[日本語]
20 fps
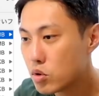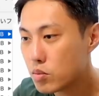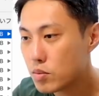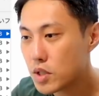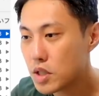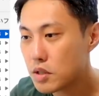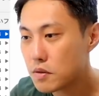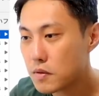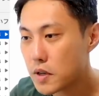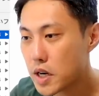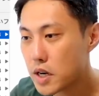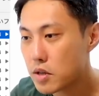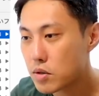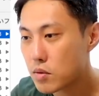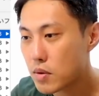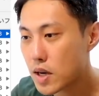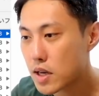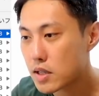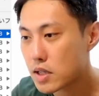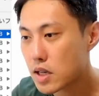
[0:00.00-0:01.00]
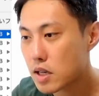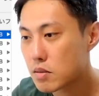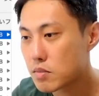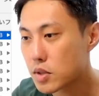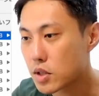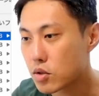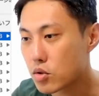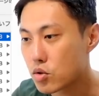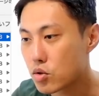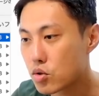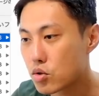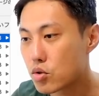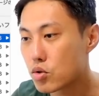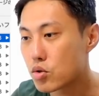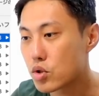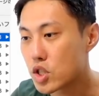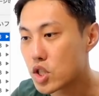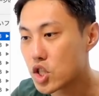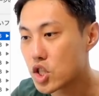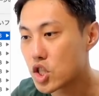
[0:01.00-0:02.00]
ムービーファイルは
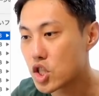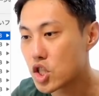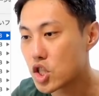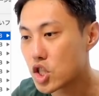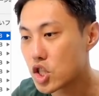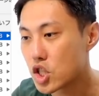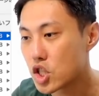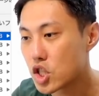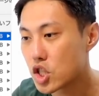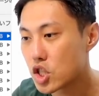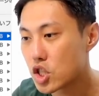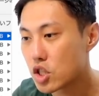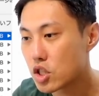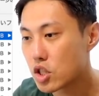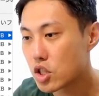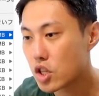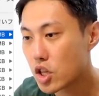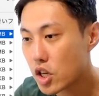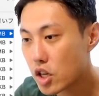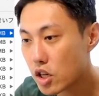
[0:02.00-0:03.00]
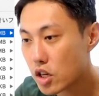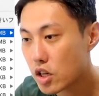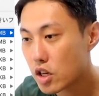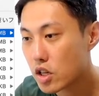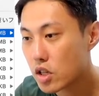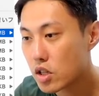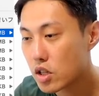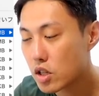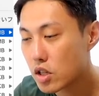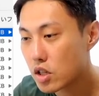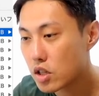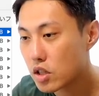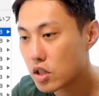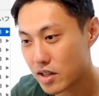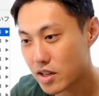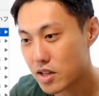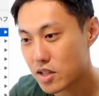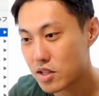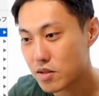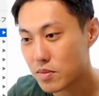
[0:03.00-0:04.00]
311で、
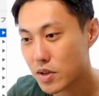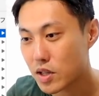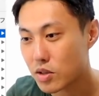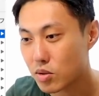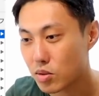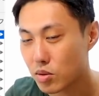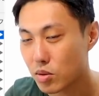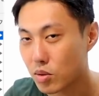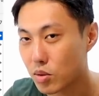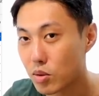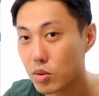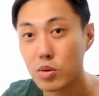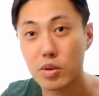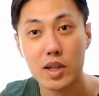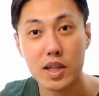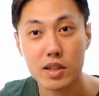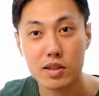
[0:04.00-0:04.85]
ガレージバンドの